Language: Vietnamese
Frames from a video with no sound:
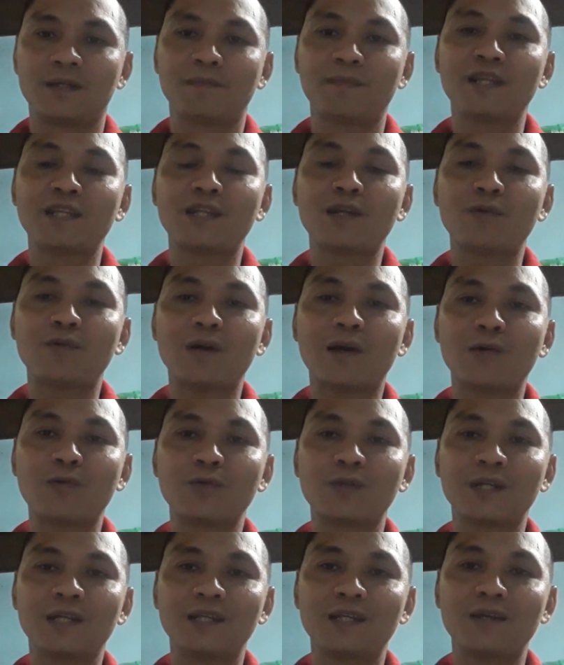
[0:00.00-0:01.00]
bên châu
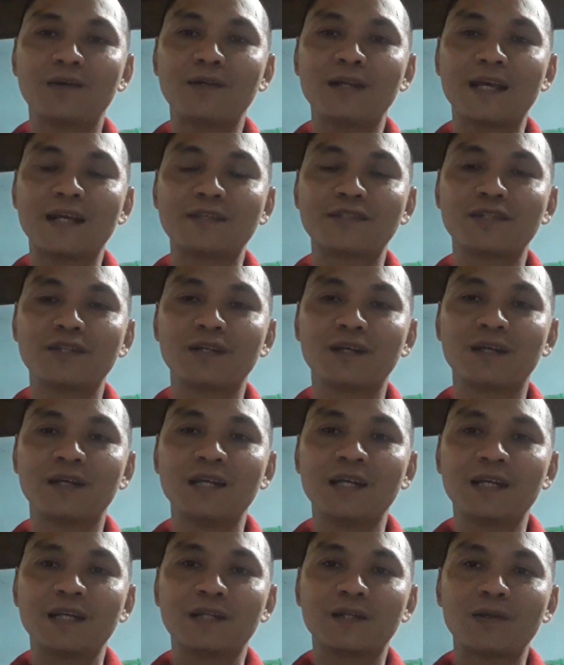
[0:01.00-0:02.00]
Âu thì nó đèn xưa
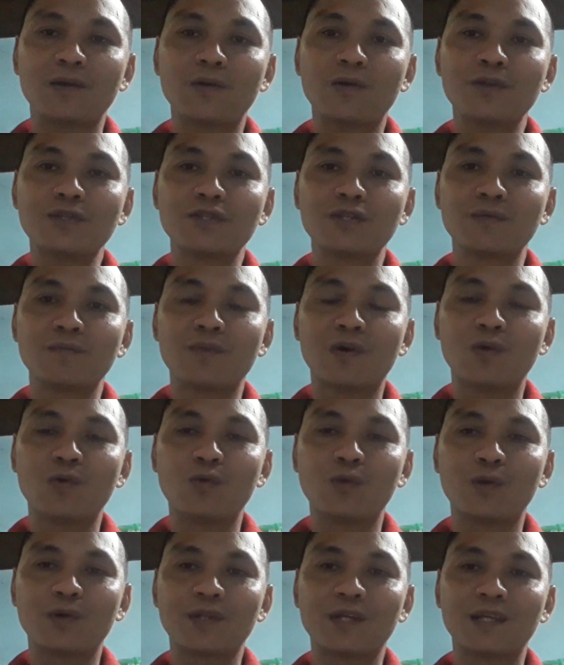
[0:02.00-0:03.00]
nó có sương
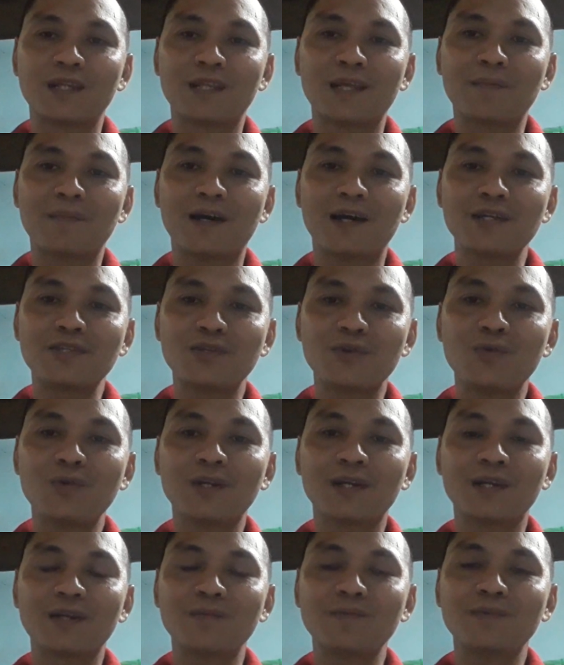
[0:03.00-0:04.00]
mù rồi thì người ta mở
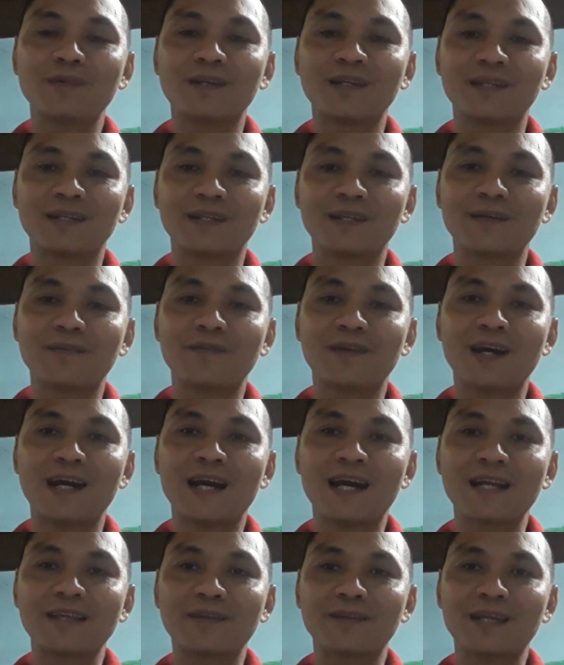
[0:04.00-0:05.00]
suốt là đúng rồi nó
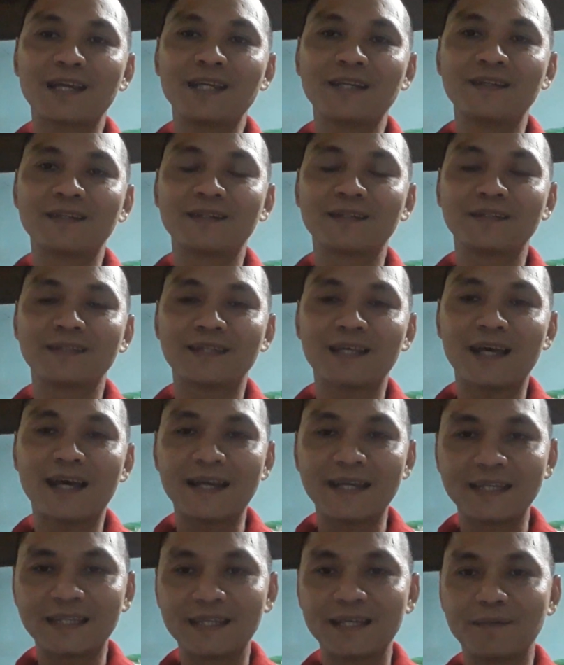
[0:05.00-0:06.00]
pha cho thấy đường
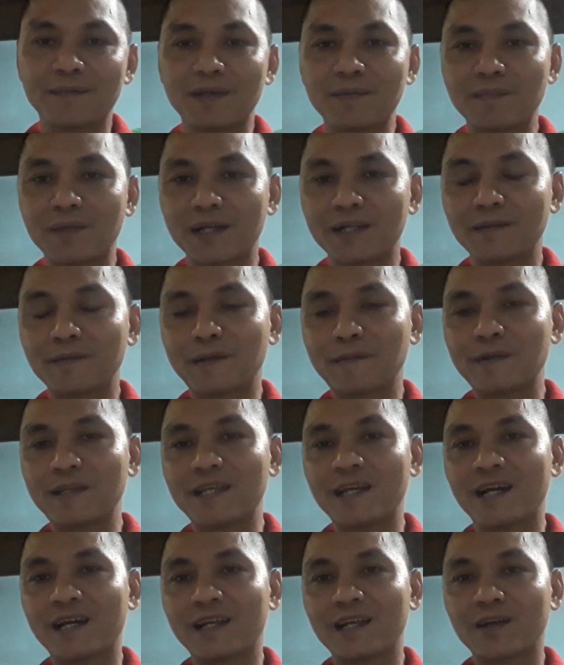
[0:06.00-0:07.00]
chạy thì bên mình là bây
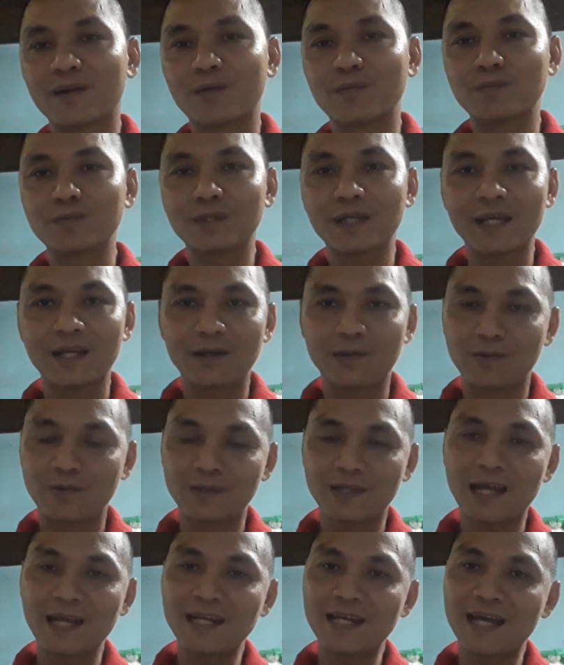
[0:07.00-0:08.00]
giờ là cũng
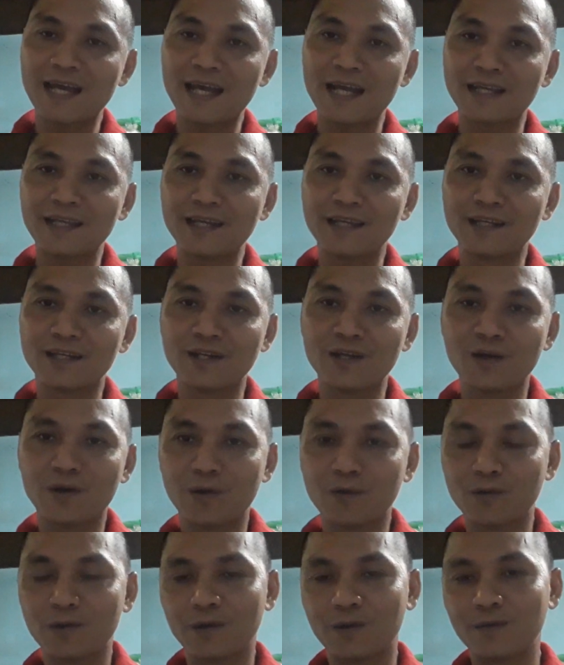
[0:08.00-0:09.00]
theo Thái Lan với
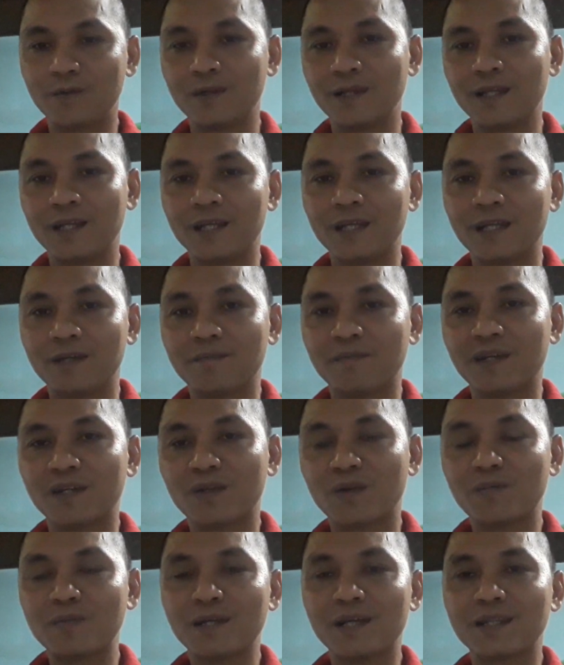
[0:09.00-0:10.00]
Indo rồi
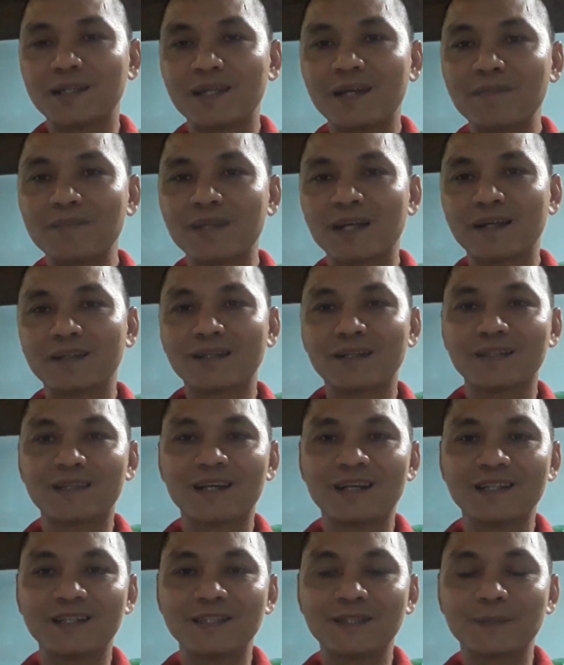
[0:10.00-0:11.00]
mình cũng nên chấp nhận từ
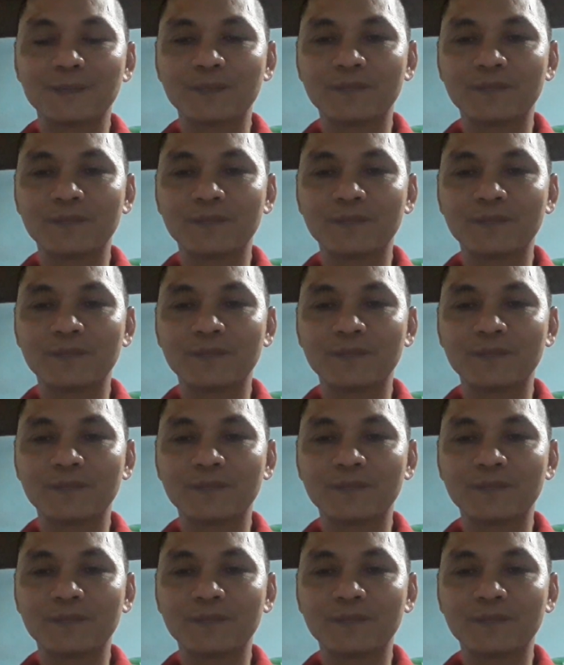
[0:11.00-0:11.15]
từ